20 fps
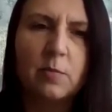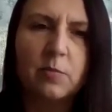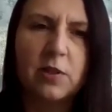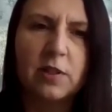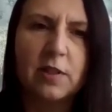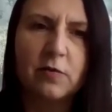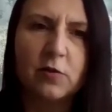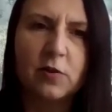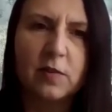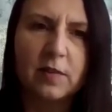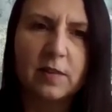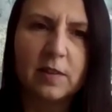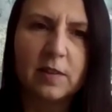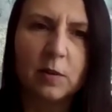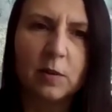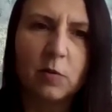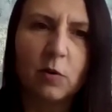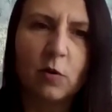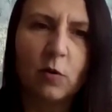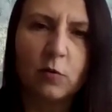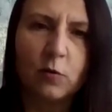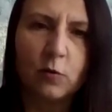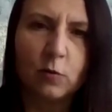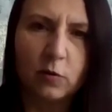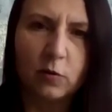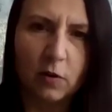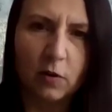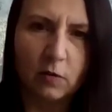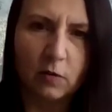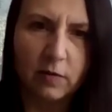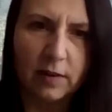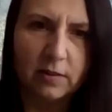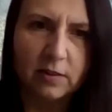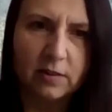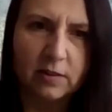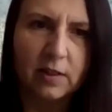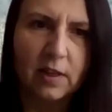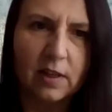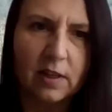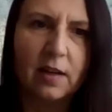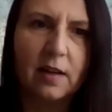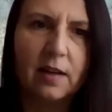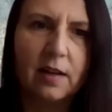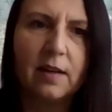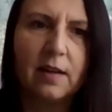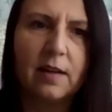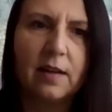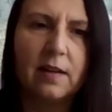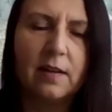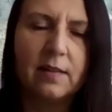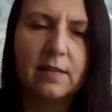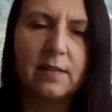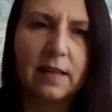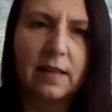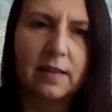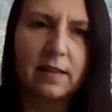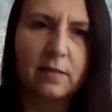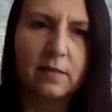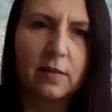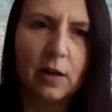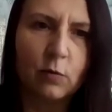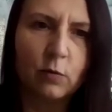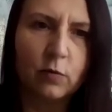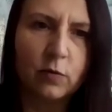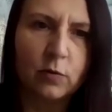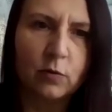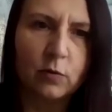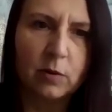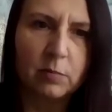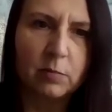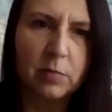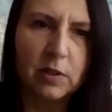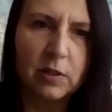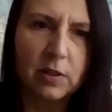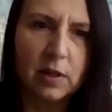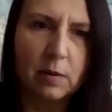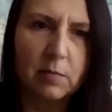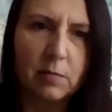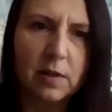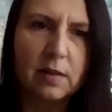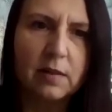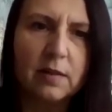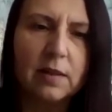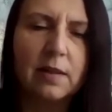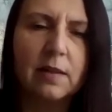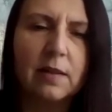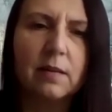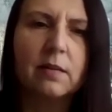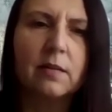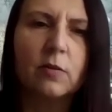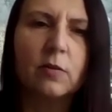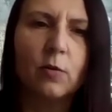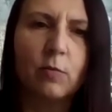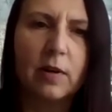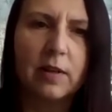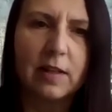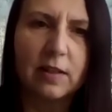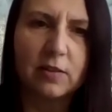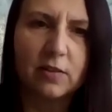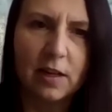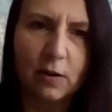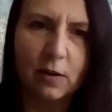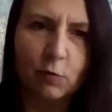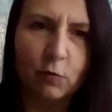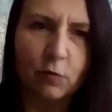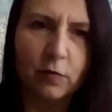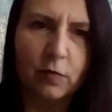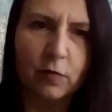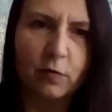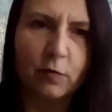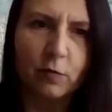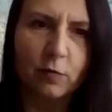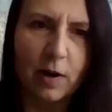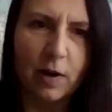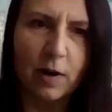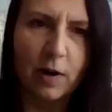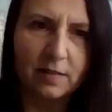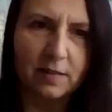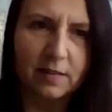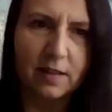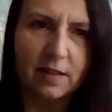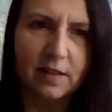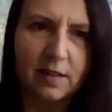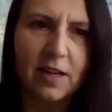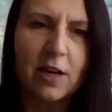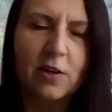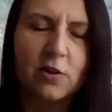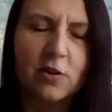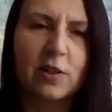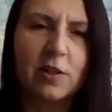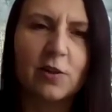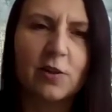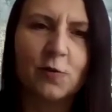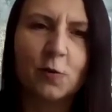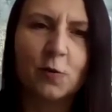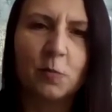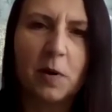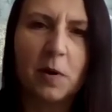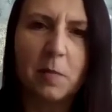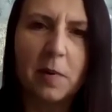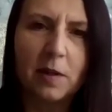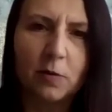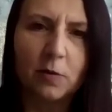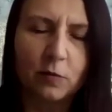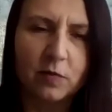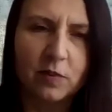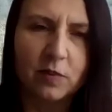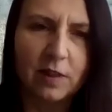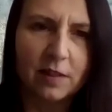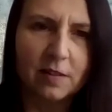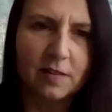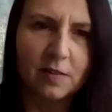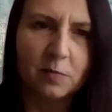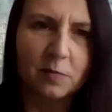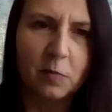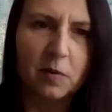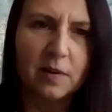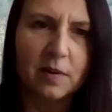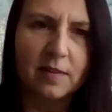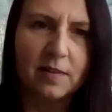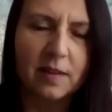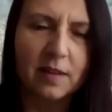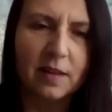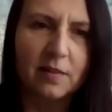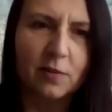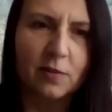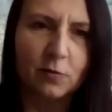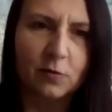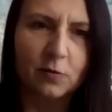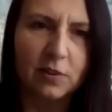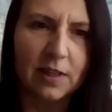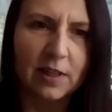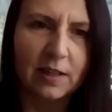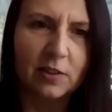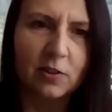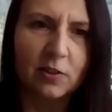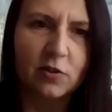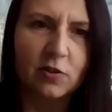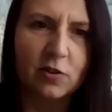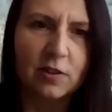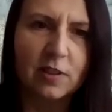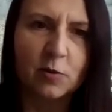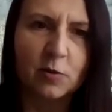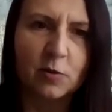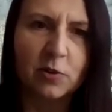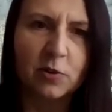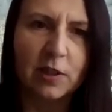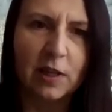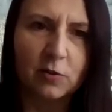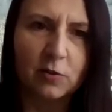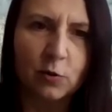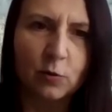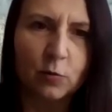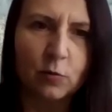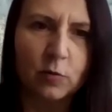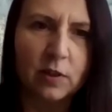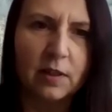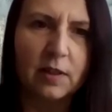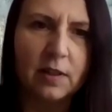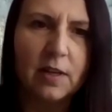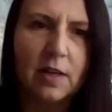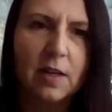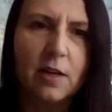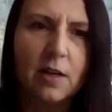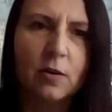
przede wszystkim konsultować E, zakres leków, który bierzemy, nie dokładać leków własnych, czy też suplementów diety z polecenia sąsiadki, czy też przyjaciółki,